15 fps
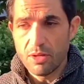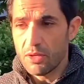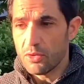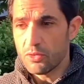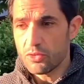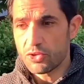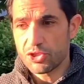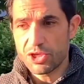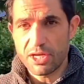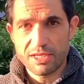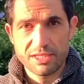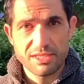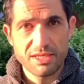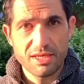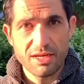le chat
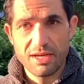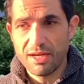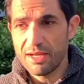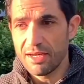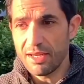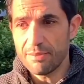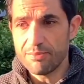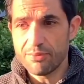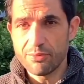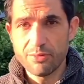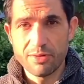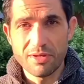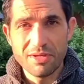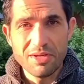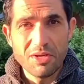qui est là, la
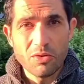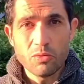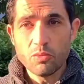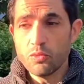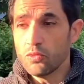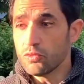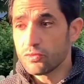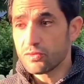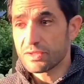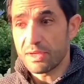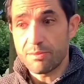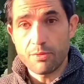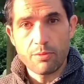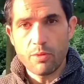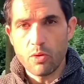poule ou tout
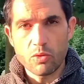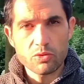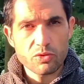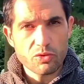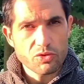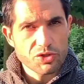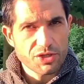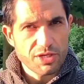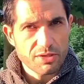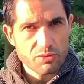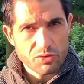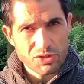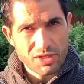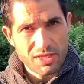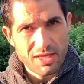simplement autre chien
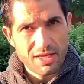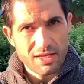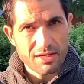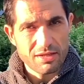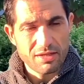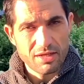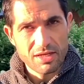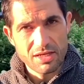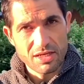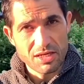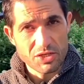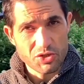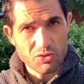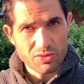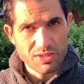qu'on génère,
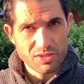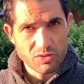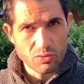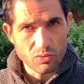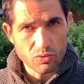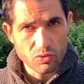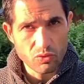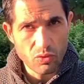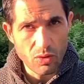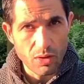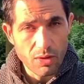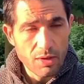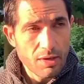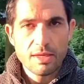les, gens qui sont autour,